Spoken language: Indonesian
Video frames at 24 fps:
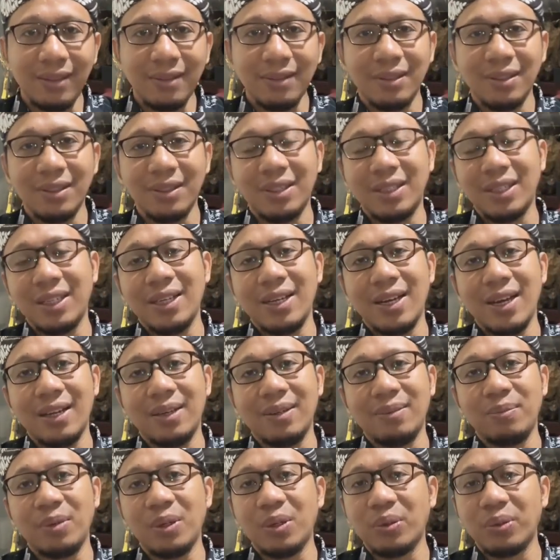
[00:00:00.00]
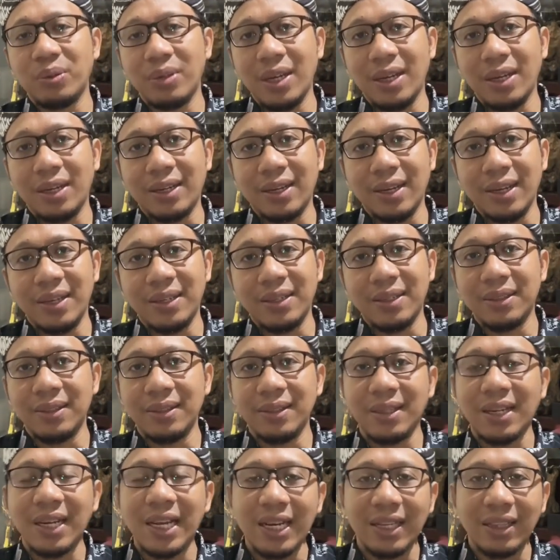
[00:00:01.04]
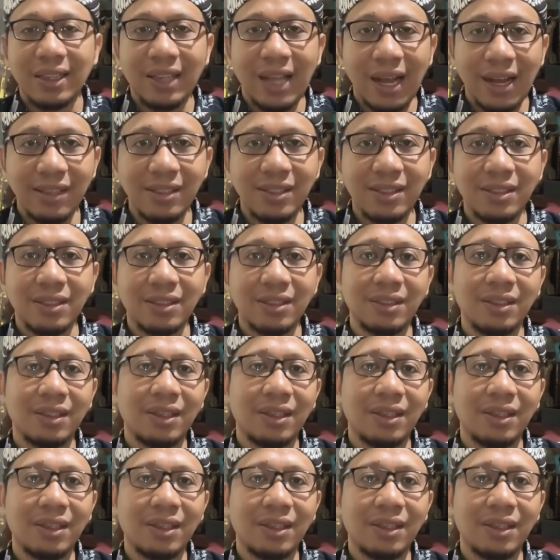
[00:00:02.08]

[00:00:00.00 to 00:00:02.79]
dengan menggunakan kertas